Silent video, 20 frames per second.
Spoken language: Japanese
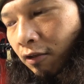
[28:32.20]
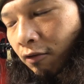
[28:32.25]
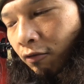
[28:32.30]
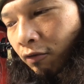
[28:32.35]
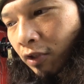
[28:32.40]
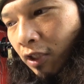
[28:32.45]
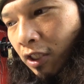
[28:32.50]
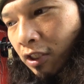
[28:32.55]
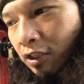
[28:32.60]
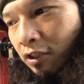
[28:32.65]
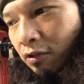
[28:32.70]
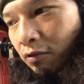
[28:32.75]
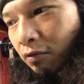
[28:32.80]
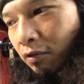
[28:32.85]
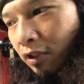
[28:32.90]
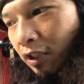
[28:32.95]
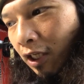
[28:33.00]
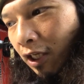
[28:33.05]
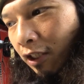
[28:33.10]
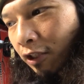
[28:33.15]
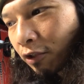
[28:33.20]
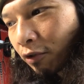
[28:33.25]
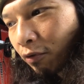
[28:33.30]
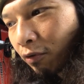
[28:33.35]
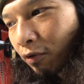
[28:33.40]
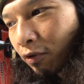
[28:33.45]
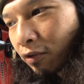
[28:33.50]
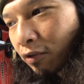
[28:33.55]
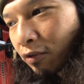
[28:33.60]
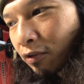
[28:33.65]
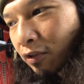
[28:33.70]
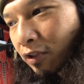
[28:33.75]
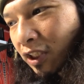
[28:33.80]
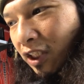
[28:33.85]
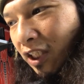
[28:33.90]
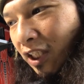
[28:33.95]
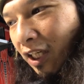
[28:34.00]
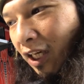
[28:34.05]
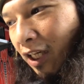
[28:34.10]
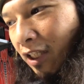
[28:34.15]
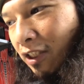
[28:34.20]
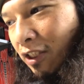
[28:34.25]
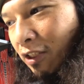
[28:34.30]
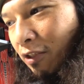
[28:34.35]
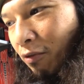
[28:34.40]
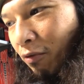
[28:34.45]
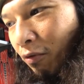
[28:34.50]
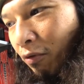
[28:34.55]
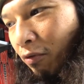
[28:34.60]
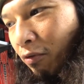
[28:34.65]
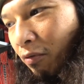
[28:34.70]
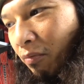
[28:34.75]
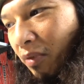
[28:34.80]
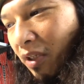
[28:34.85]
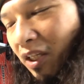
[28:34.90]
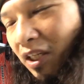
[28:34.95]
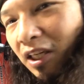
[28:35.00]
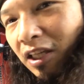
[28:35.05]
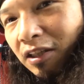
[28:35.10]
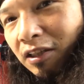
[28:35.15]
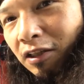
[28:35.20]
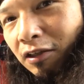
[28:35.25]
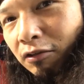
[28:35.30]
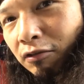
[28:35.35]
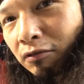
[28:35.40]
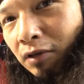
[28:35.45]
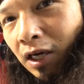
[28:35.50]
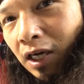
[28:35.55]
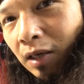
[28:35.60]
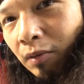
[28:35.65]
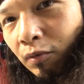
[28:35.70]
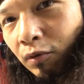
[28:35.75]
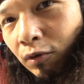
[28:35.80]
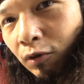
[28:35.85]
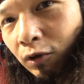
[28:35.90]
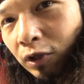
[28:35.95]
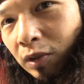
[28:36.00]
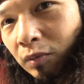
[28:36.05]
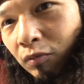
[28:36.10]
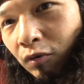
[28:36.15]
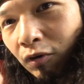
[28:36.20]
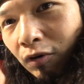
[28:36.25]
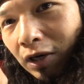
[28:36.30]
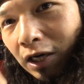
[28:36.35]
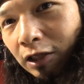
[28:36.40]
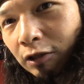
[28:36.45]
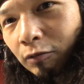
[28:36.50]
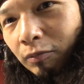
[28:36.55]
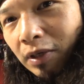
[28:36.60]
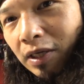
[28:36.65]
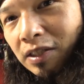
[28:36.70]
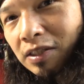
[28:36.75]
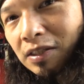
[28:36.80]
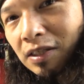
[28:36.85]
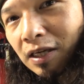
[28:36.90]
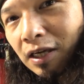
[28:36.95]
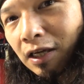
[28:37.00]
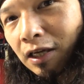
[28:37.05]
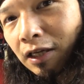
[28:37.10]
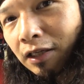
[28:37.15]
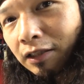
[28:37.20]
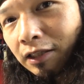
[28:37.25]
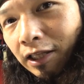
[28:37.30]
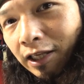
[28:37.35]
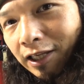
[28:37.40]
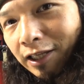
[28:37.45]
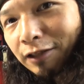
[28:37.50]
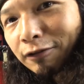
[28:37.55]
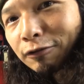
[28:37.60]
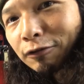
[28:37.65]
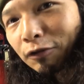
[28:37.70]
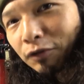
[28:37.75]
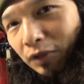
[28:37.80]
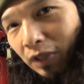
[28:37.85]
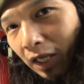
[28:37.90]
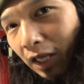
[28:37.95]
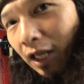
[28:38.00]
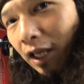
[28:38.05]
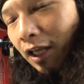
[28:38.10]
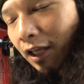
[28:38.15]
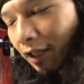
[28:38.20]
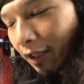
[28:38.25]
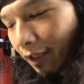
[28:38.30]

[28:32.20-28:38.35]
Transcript: 同じような境遇に足を踏み入れてる若者にもアドバイスができるので、